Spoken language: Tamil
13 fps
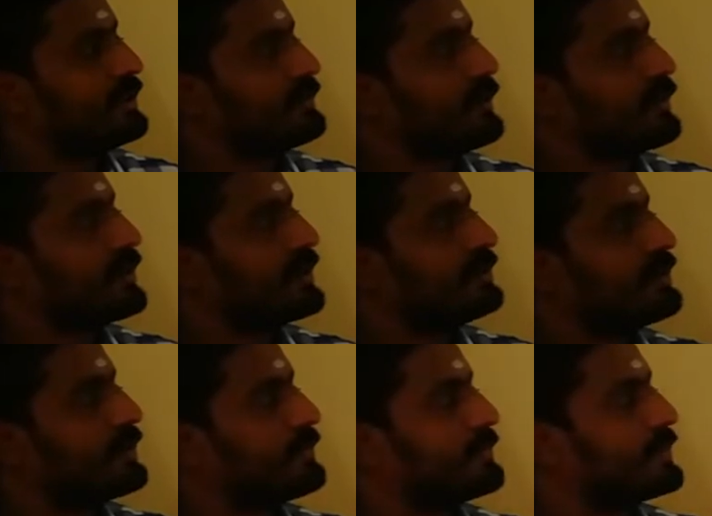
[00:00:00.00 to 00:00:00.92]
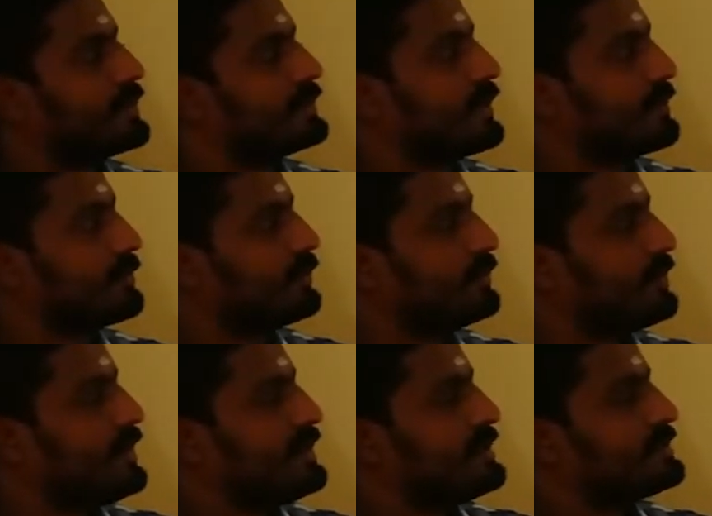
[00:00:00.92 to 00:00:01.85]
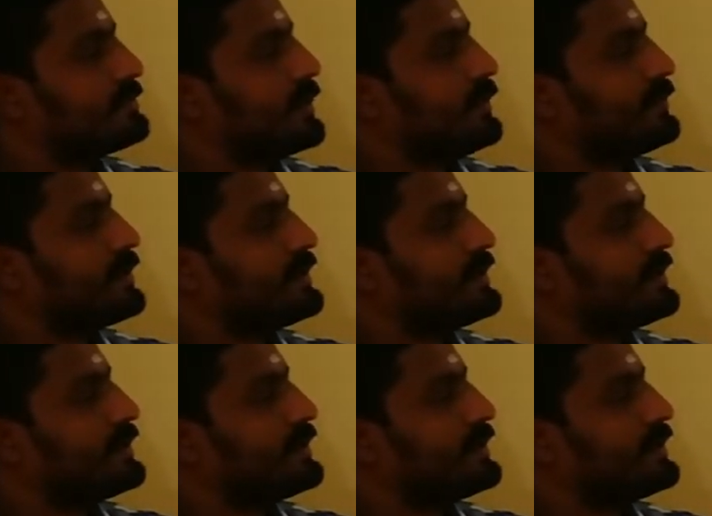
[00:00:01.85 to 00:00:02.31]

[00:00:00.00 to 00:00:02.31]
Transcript: ஃபோர்டீன்த் ஆர் ஃபிஃப்டீன்த் இப்போ ஸ்பேம் வந்து